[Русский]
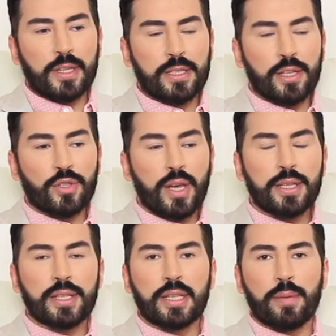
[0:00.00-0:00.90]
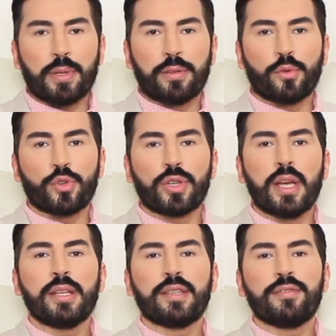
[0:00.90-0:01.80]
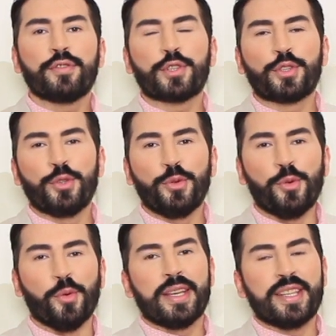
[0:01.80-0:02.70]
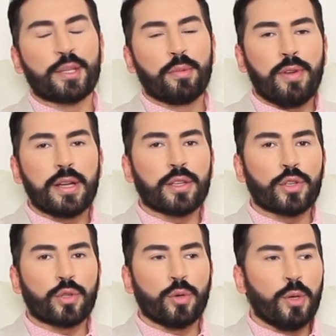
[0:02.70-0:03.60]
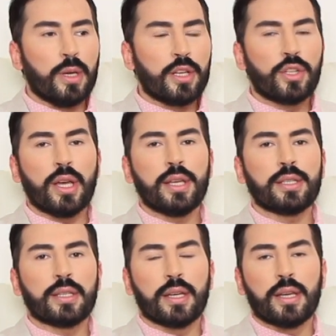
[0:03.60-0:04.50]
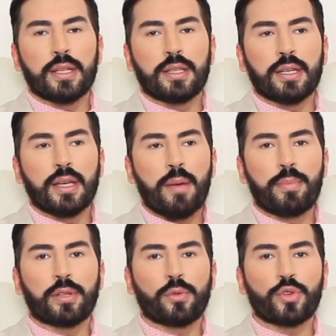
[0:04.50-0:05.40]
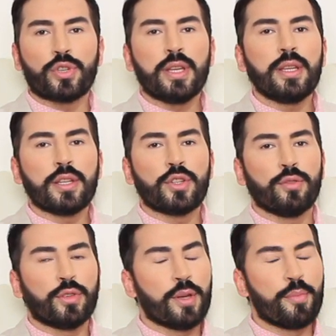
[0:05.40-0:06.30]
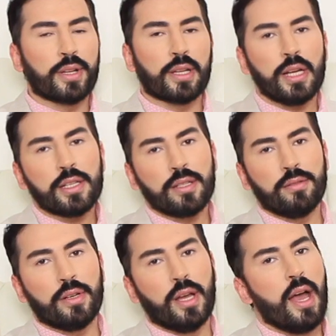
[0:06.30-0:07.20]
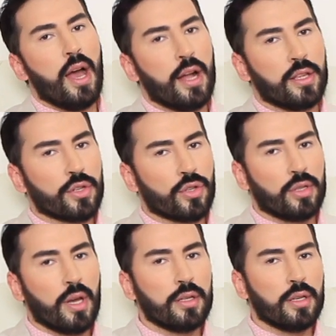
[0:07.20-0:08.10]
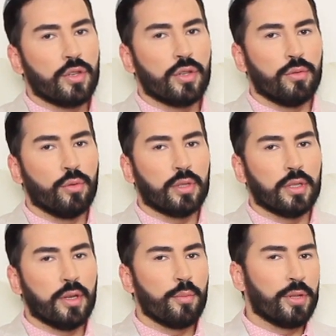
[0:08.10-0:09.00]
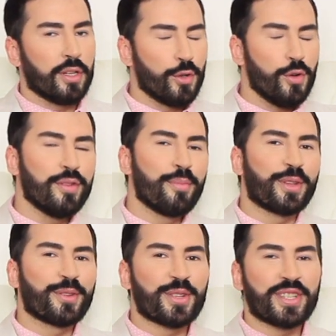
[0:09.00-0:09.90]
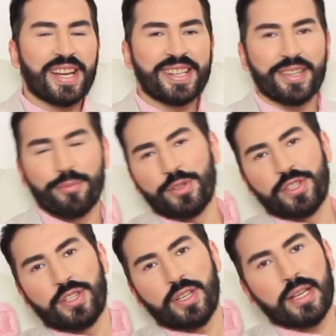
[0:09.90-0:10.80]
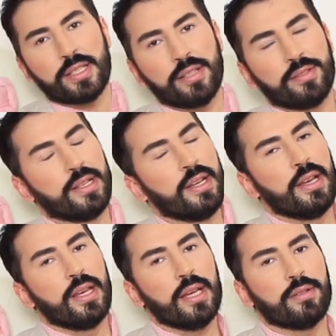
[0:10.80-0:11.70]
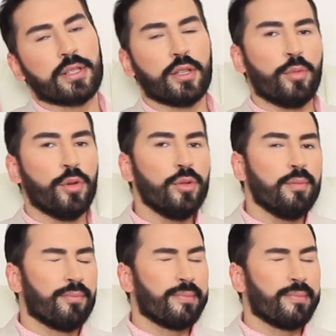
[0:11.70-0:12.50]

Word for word: Наслаждайтесь и предвкушайте весну. Не забывайте, что счастье это предвкушение чего-то прекрасного, а не ожидание чего-то плохого. Предвкушайте и будьте счастливы. Я вас люблю.